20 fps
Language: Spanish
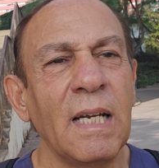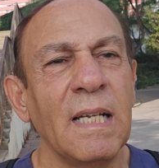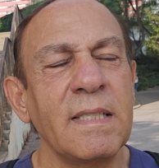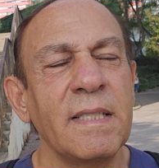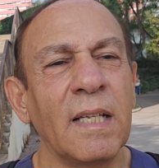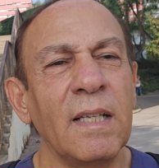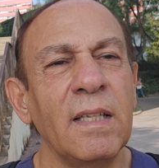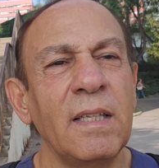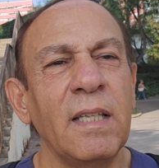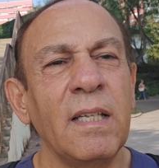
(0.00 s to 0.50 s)
En el
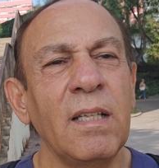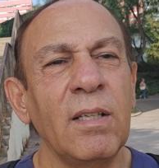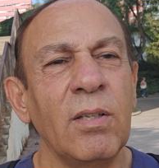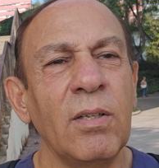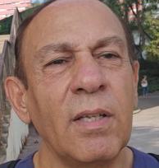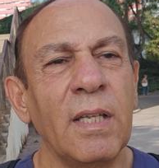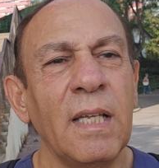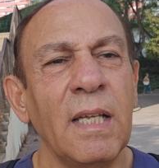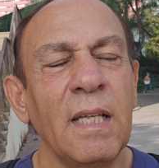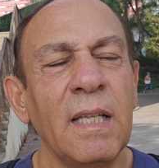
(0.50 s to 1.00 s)

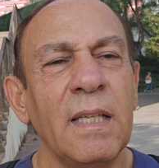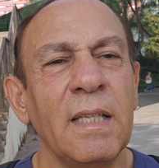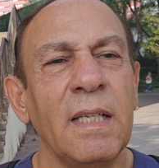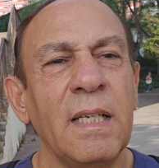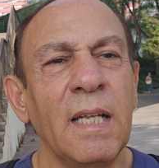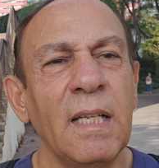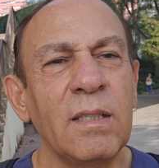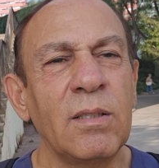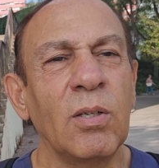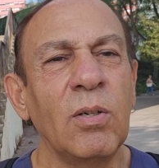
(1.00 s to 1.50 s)
sentido de
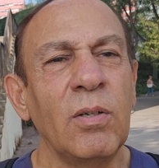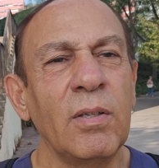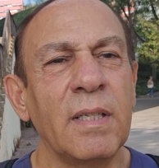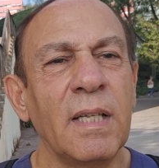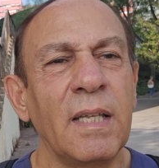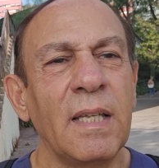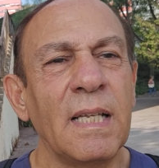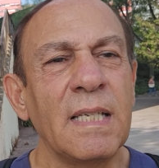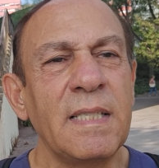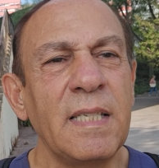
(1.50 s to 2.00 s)
directo
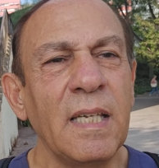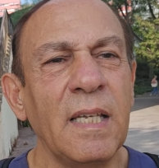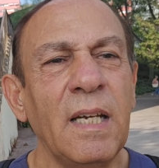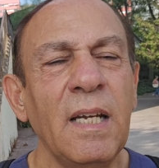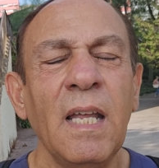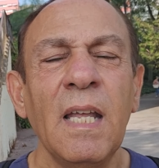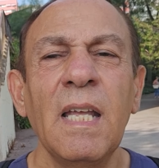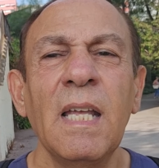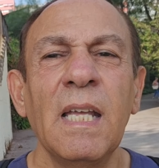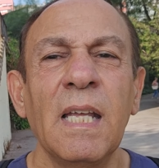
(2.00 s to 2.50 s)
de decir